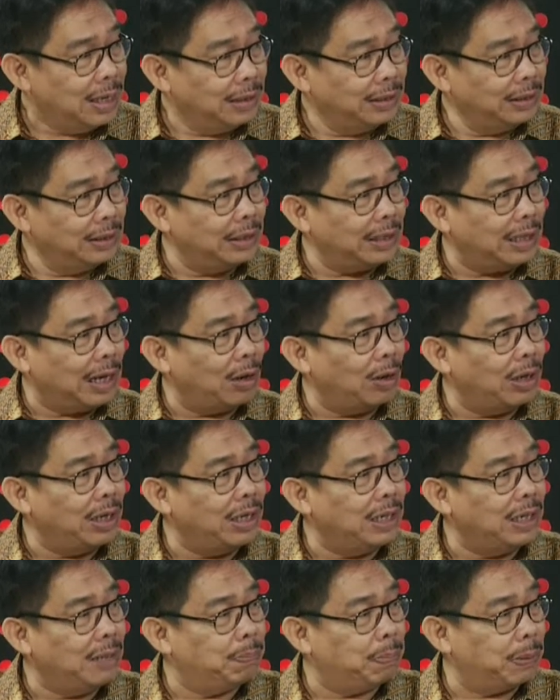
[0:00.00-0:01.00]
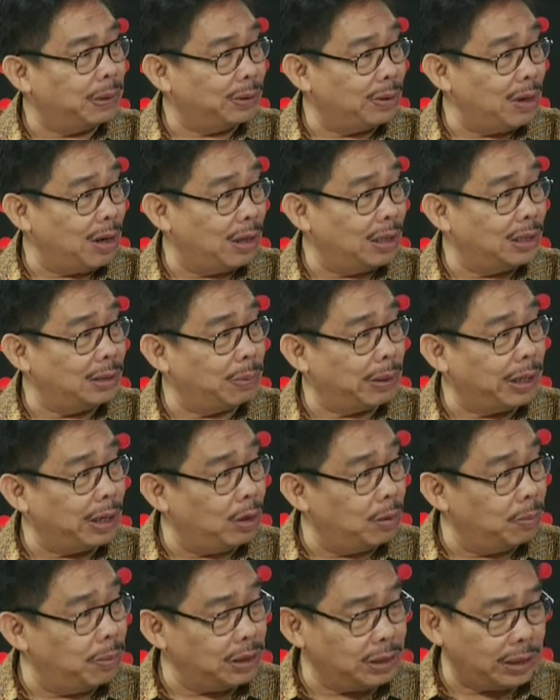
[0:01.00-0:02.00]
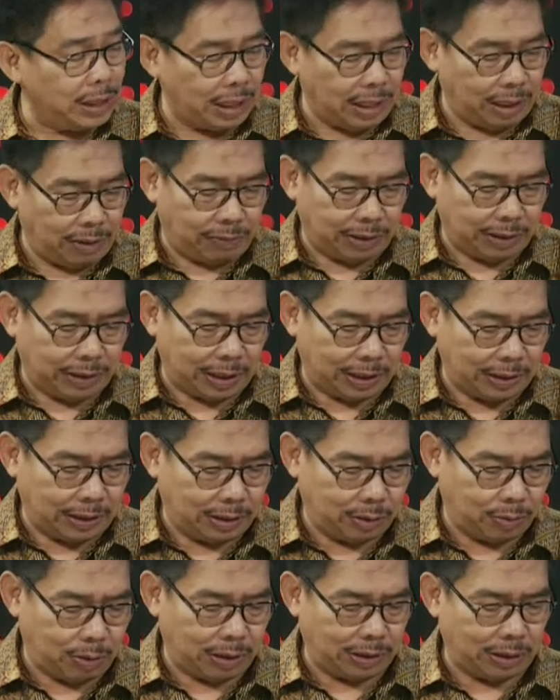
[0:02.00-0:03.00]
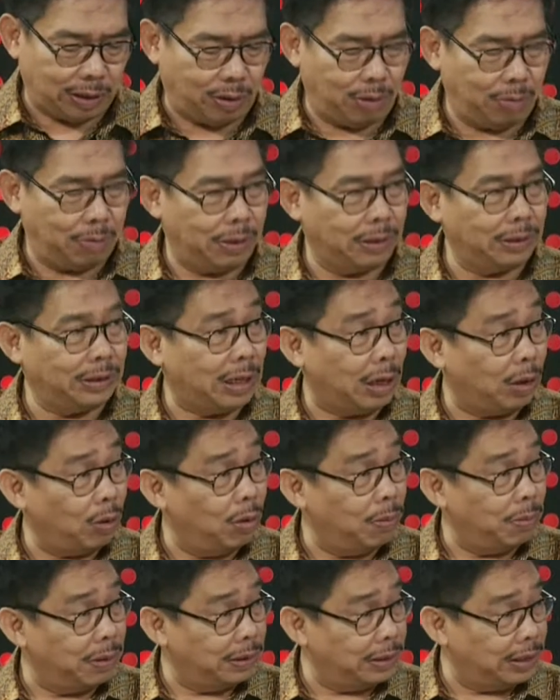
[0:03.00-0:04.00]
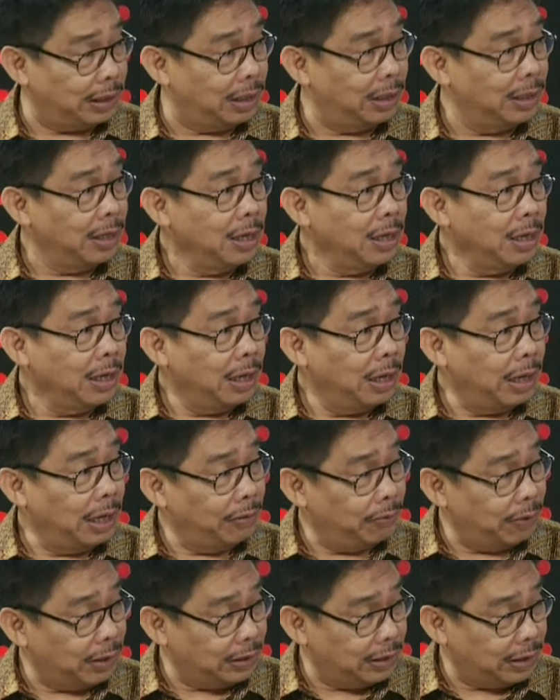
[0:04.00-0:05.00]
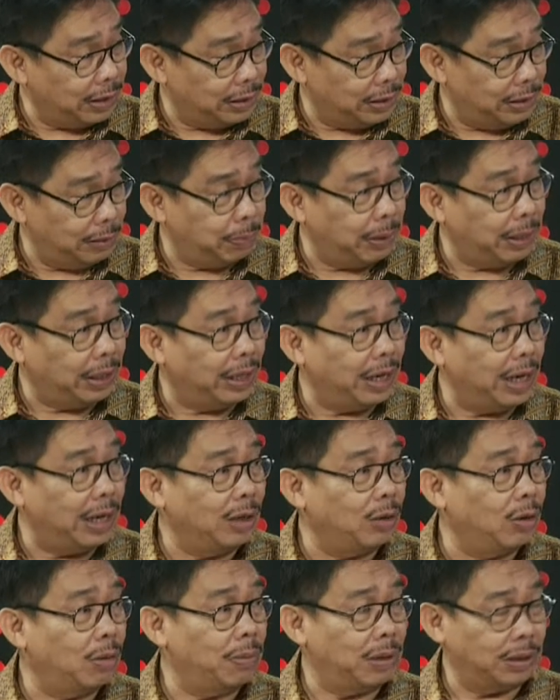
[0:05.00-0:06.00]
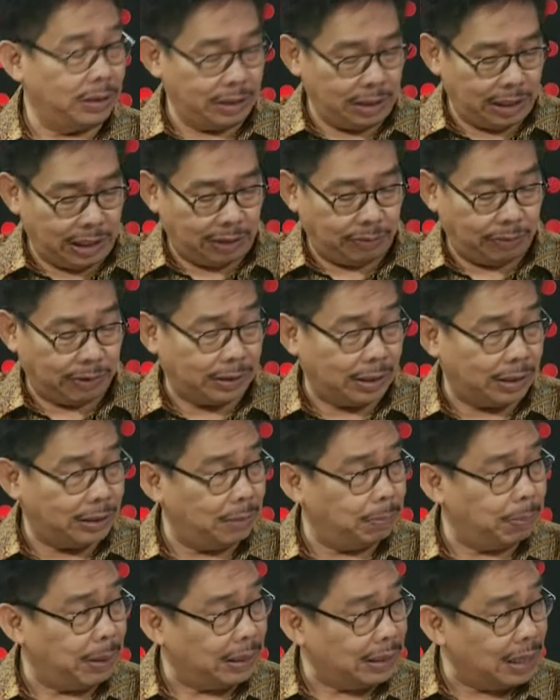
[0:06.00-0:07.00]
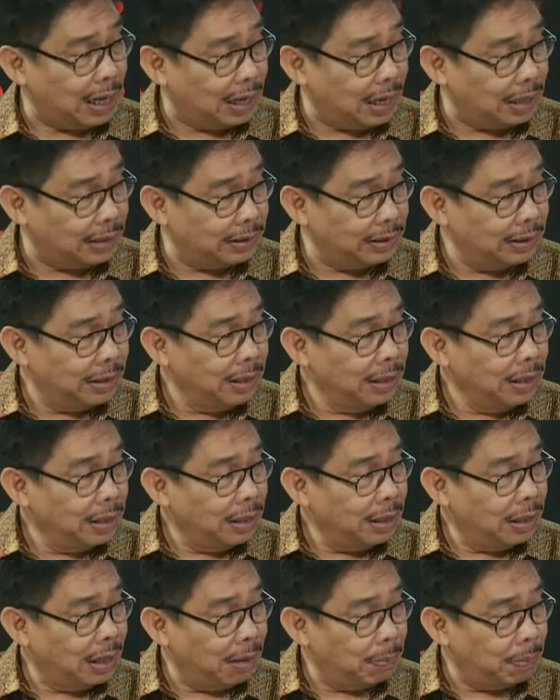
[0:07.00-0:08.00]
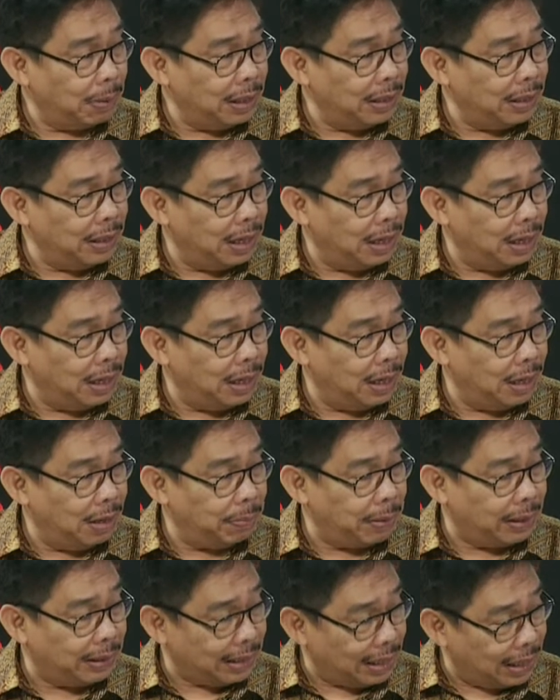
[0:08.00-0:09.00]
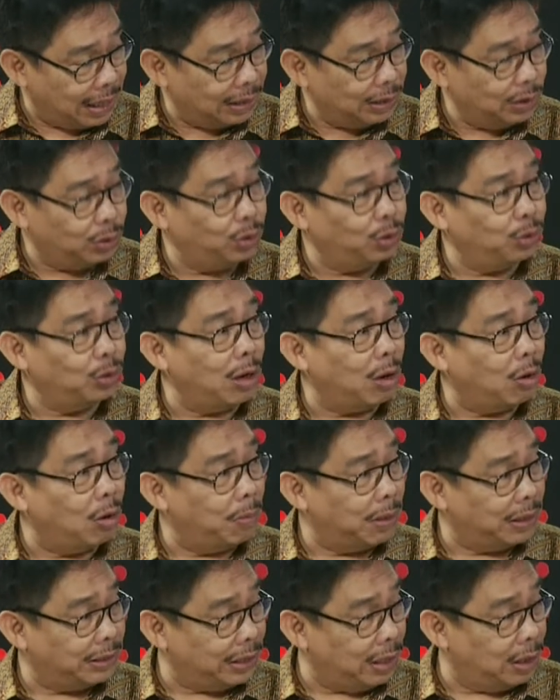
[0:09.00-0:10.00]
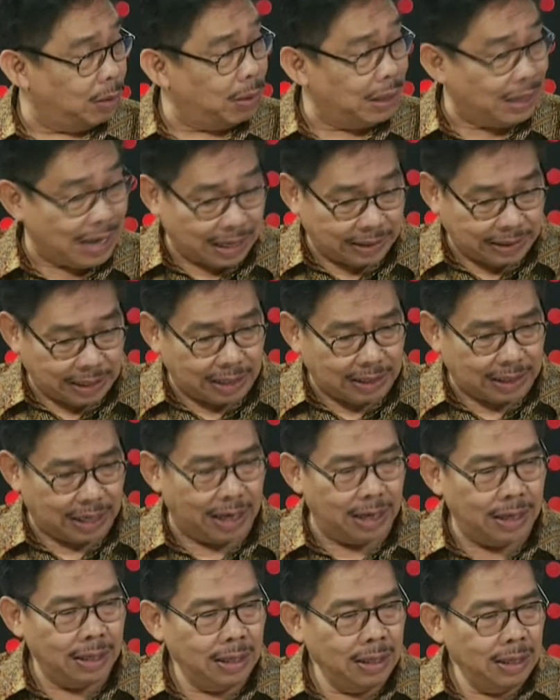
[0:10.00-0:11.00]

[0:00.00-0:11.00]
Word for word: Jadi kalau ini diperkenalkan sebagai komersial, investasi swasta komer, secara komersil, investasi PGN komersil, investasi Pertagas apa uh, Pertagas itu juga komersial pada dasarnya.